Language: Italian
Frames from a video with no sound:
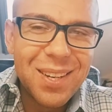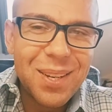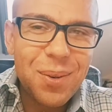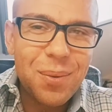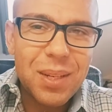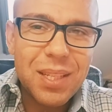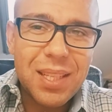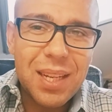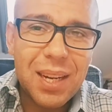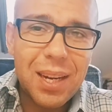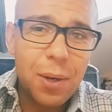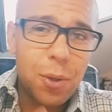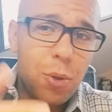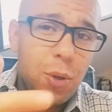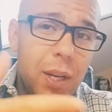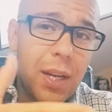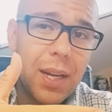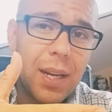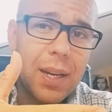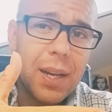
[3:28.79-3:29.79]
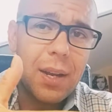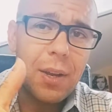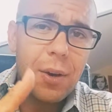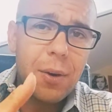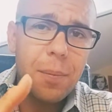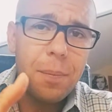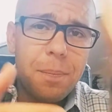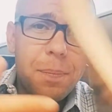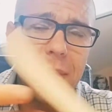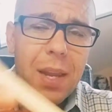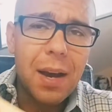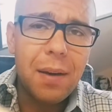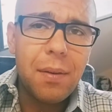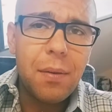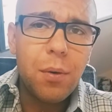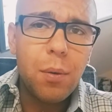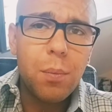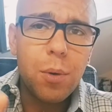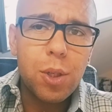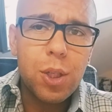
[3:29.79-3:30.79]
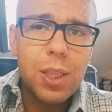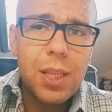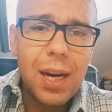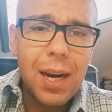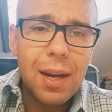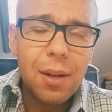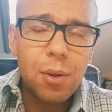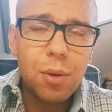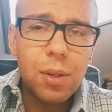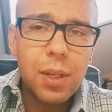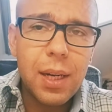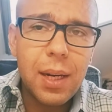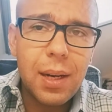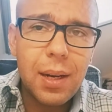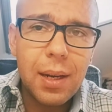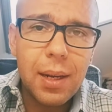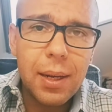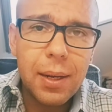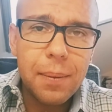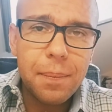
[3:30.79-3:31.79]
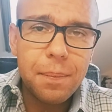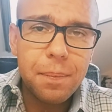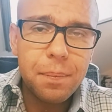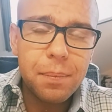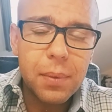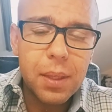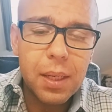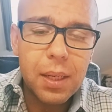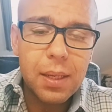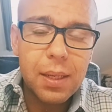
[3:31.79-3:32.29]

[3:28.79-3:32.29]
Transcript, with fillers: questa cartolina che io avevo mostrato nel, ehm,